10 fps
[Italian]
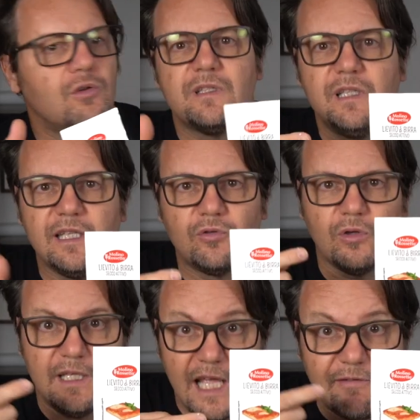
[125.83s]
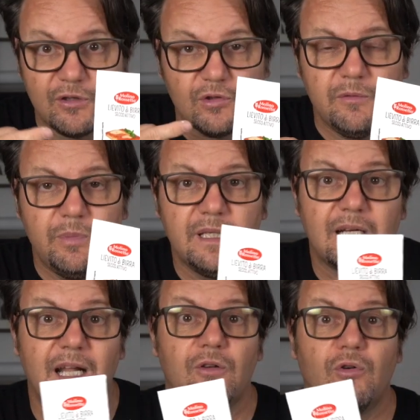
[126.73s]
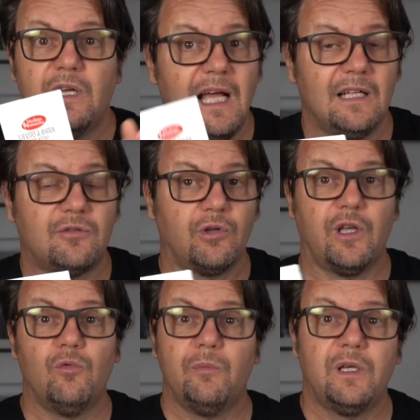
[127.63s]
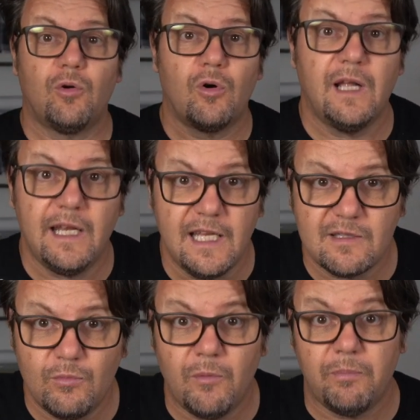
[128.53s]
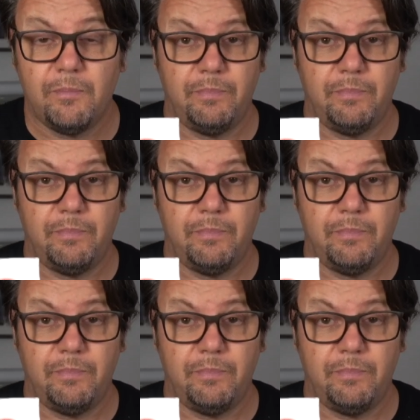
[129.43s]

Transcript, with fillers: cosiddetto lievito di birra non è altro che un microorganismo,